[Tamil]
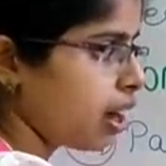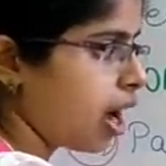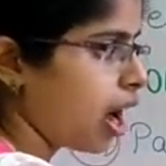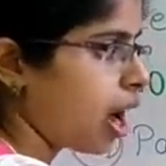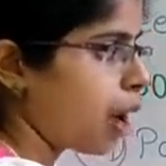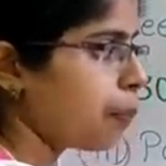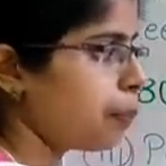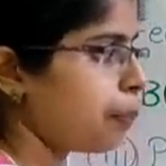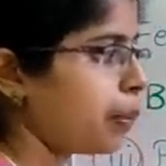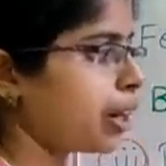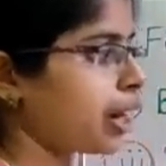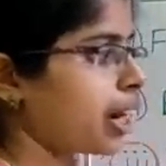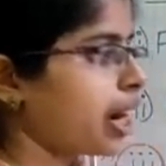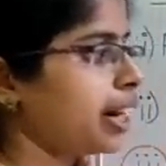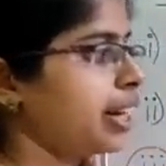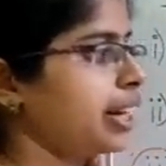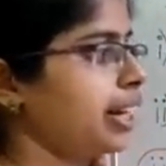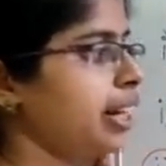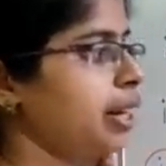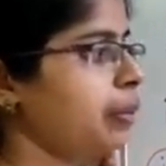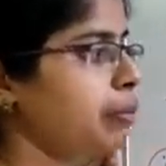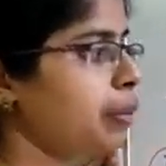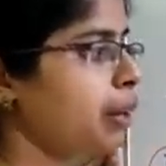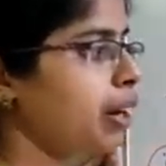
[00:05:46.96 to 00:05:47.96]
அப்போ
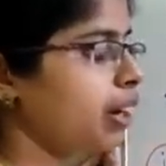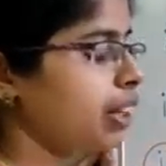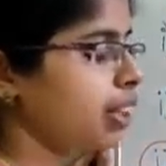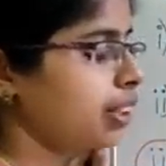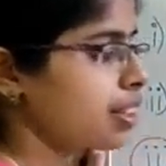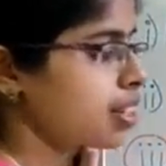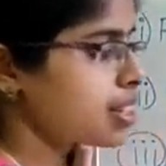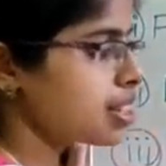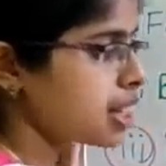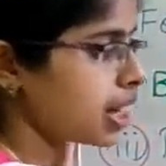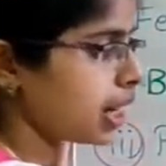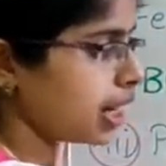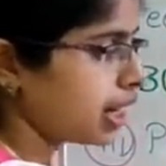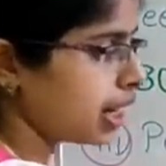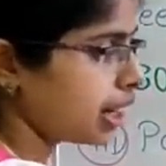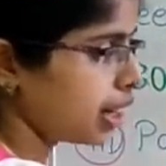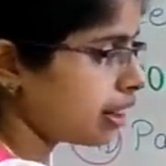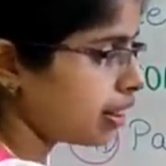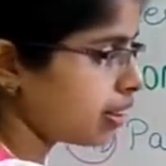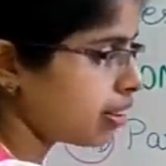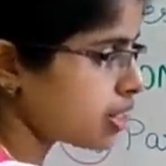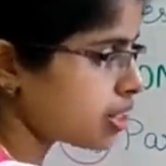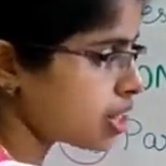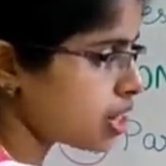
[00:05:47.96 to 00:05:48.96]
கண்டிப்பாக இந்த சீட்
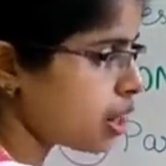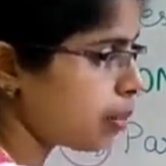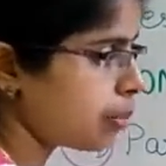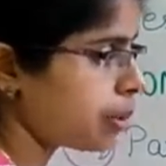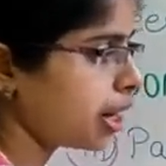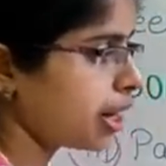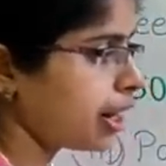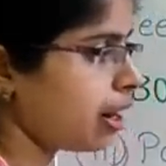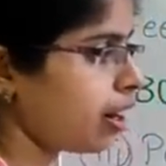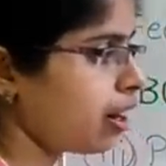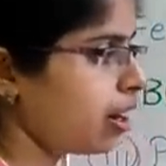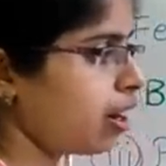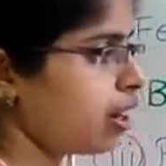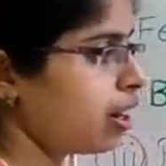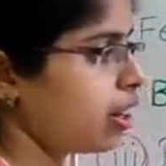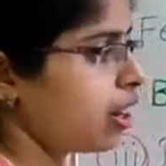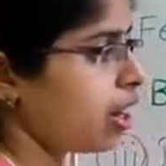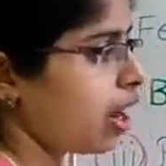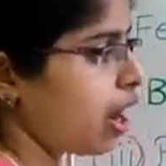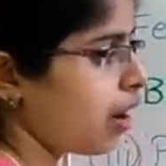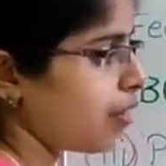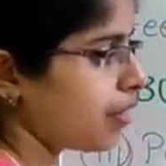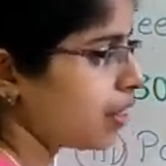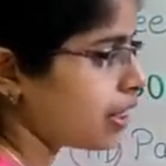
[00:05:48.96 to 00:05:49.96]
இருந்துச்சு அப்படின்னா
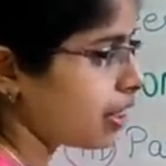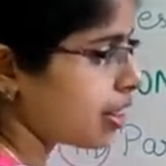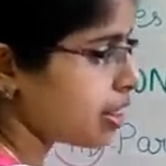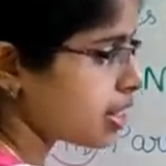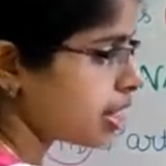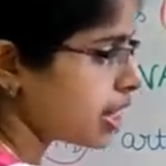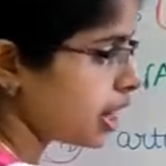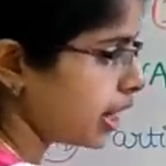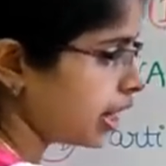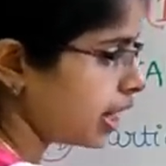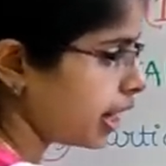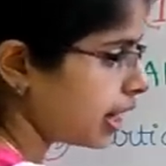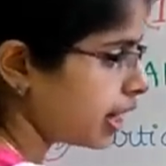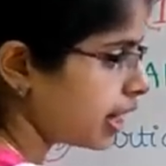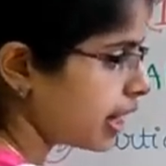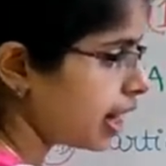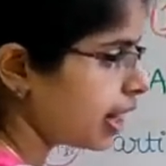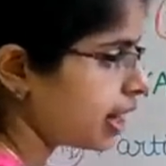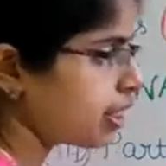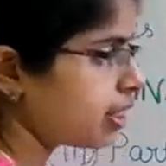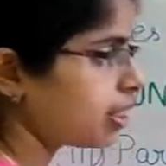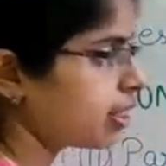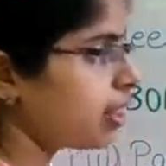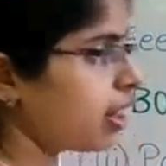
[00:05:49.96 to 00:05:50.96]
அவன் இந்த சீட்டை
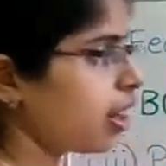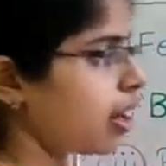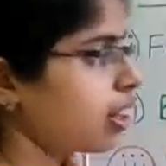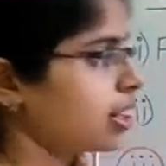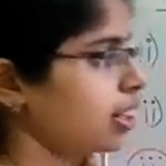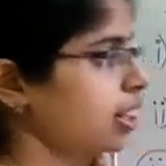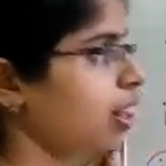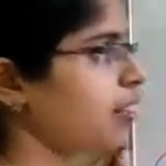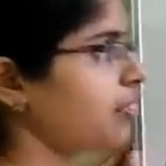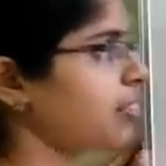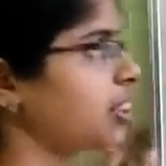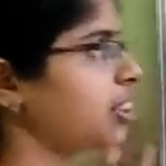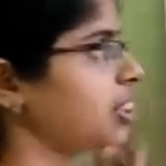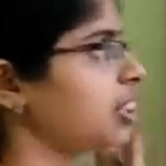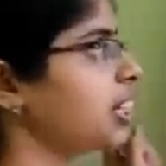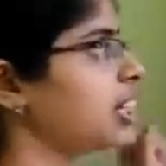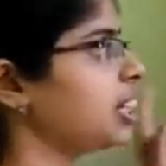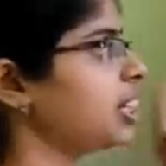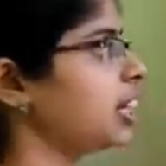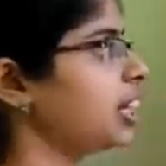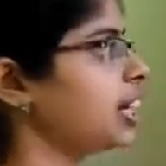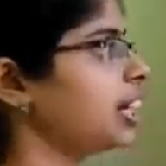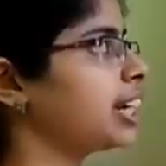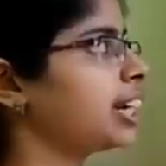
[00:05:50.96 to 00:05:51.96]
எடுத்தால் தான் வந்து
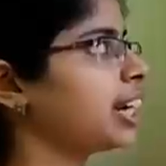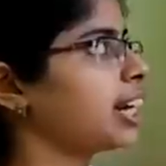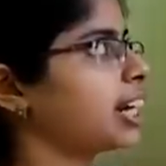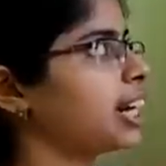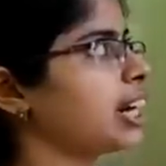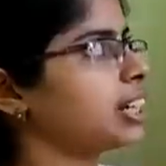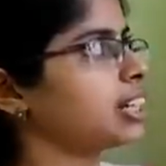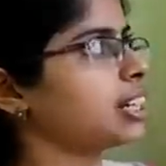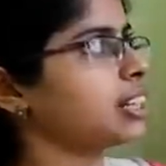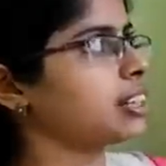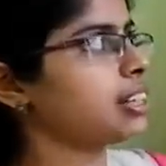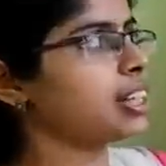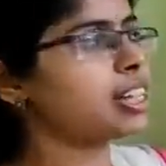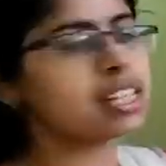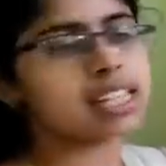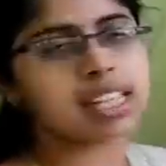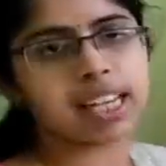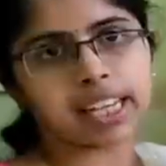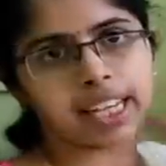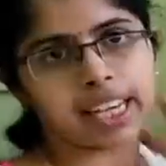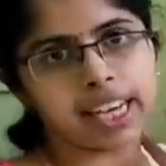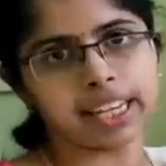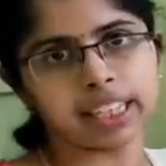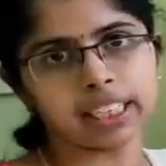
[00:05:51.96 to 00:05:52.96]
ஹீ கேன் அட்டன் த
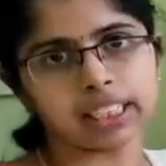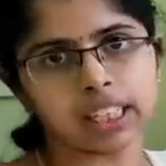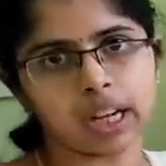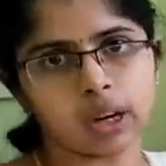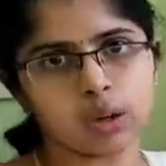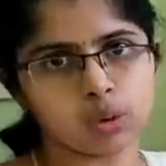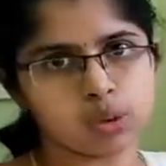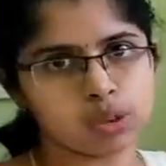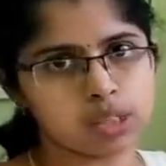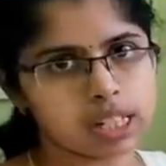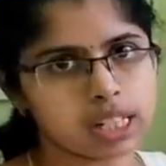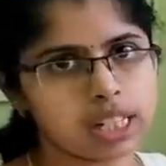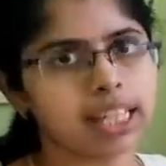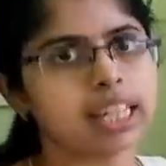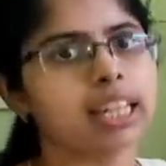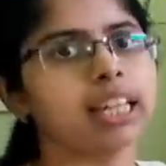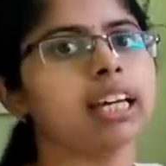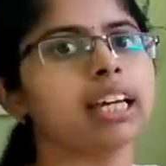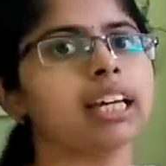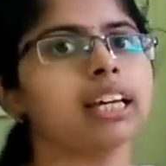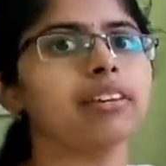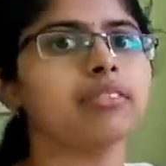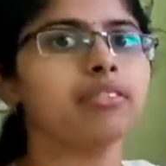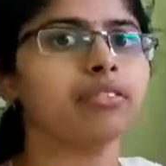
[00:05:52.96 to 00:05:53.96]
செகண்ட் கவுன்சிலிங்
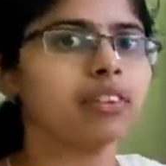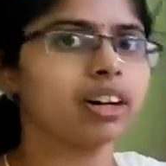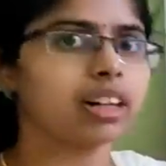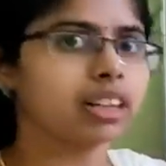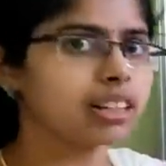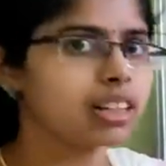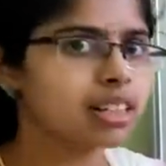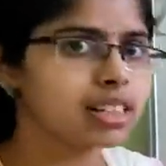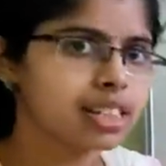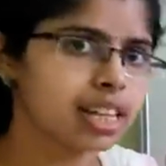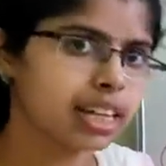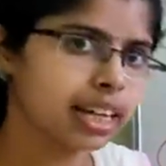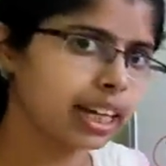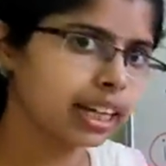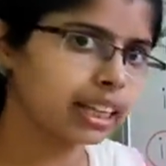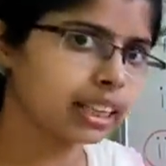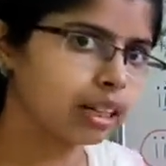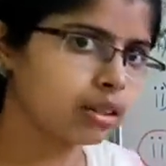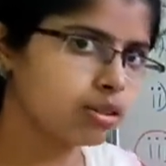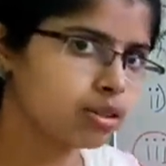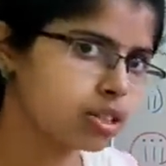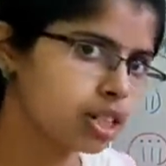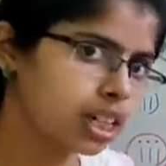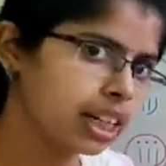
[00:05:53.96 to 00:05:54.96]
இன் ஃபர்தர்
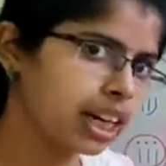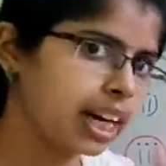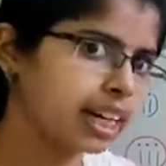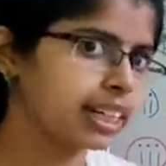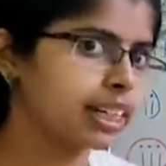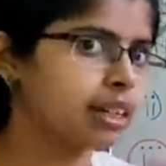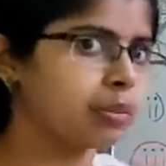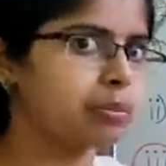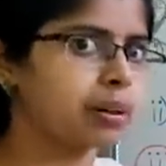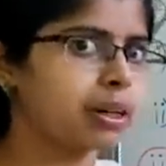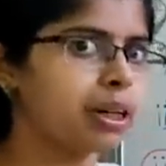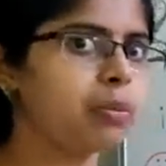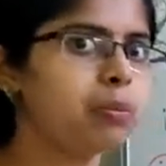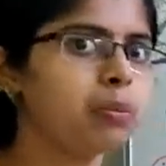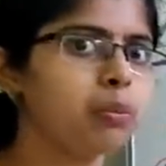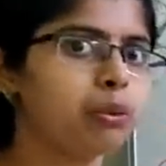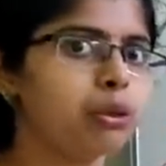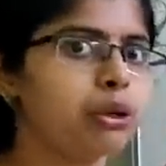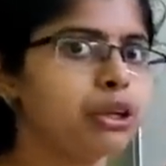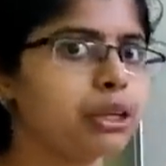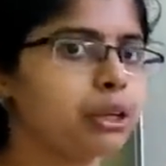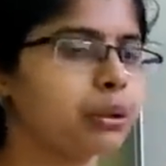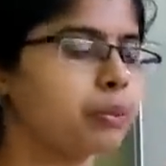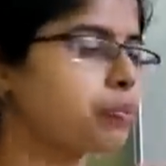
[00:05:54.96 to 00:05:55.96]
செகண்ட் கவுன்சிலிங் அட்டன் பண்ண
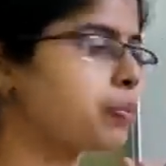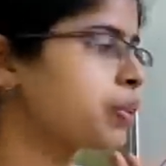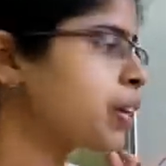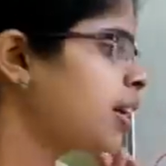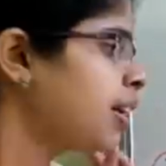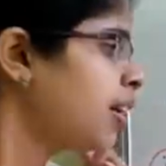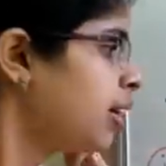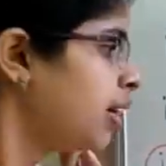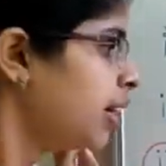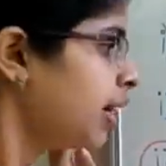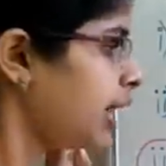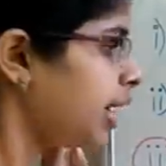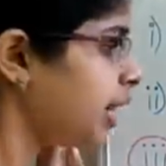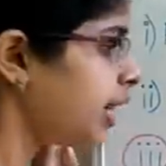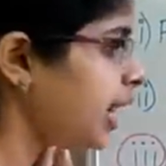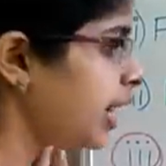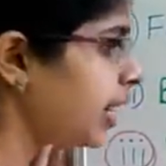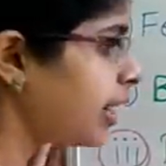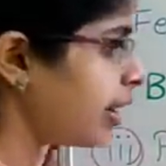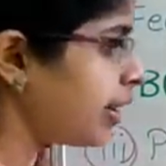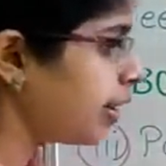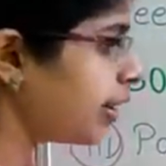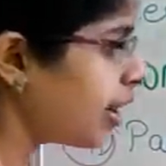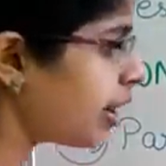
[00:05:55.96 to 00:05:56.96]
முடியும் இதே
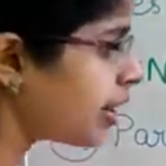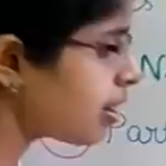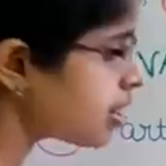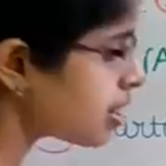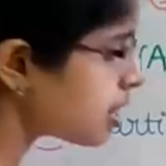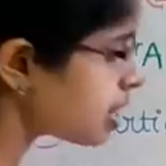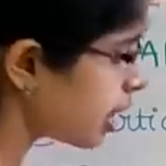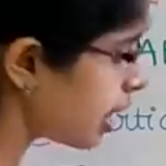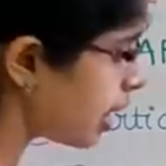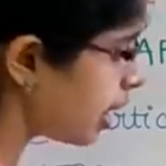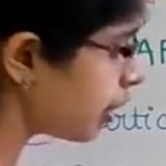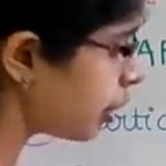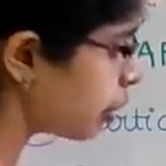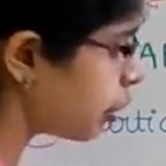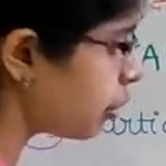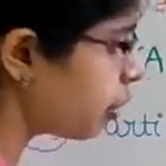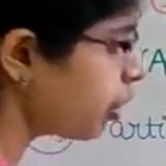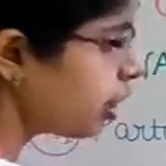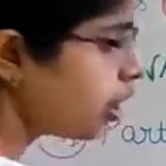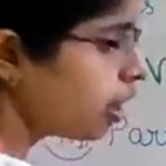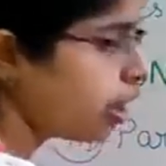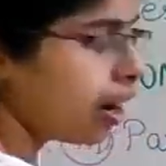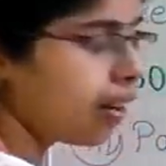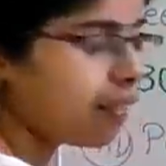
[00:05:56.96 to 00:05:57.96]
ரெண்டாவது சினாரியோ
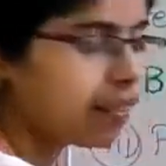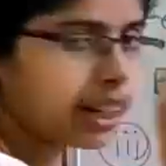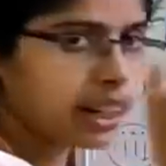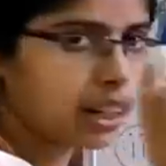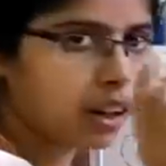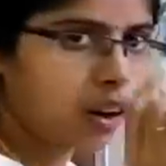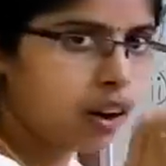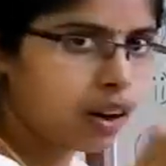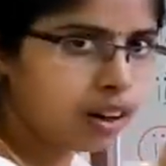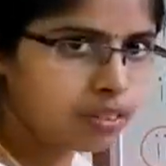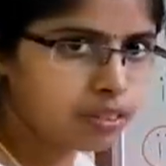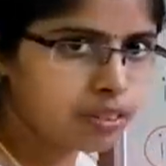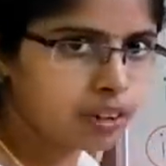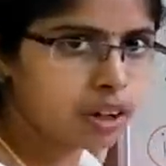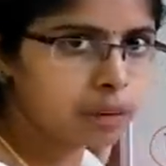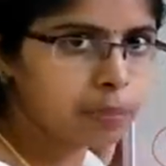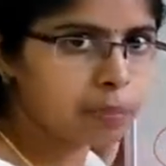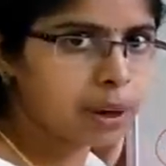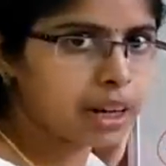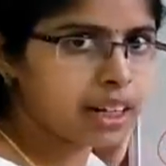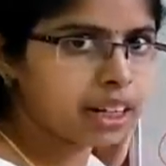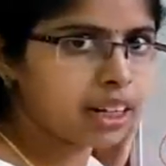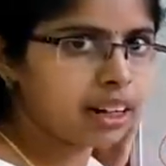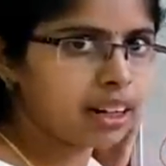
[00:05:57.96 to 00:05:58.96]
அவனை கால் ஃபார்
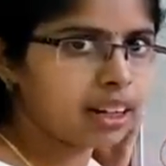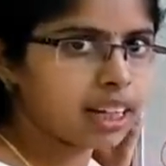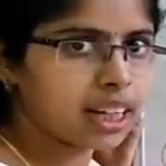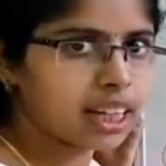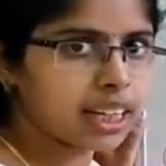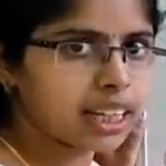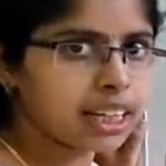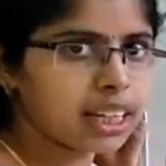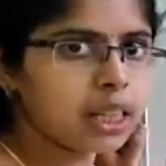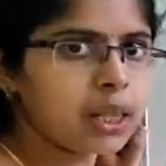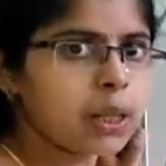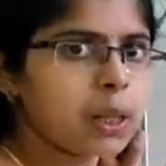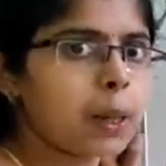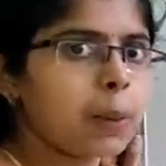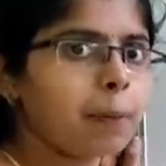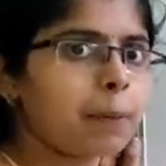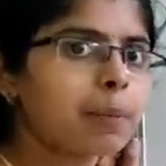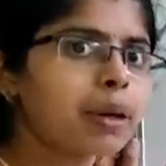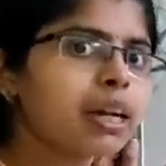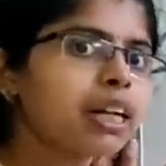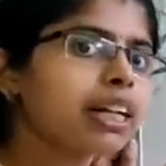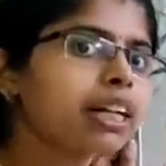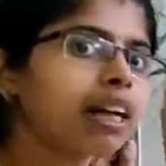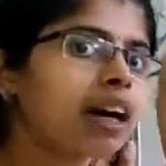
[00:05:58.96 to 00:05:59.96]
பண்ணாங்க
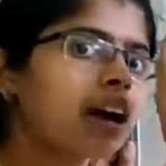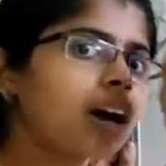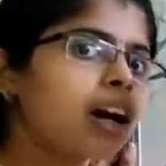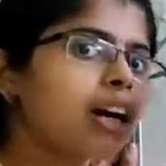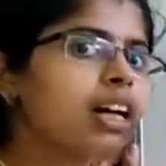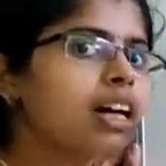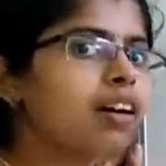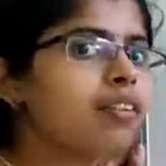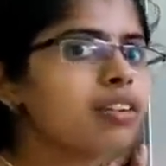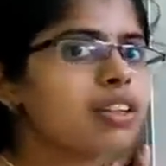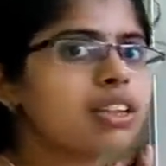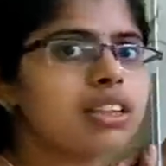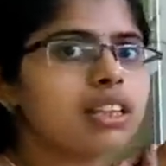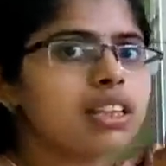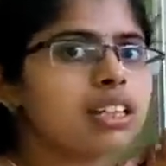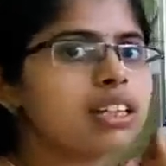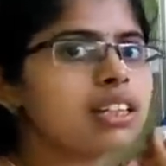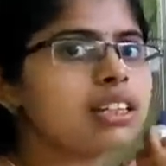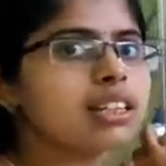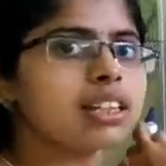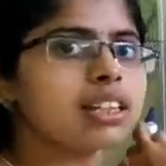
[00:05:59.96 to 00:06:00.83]
பட் அங்கே வந்து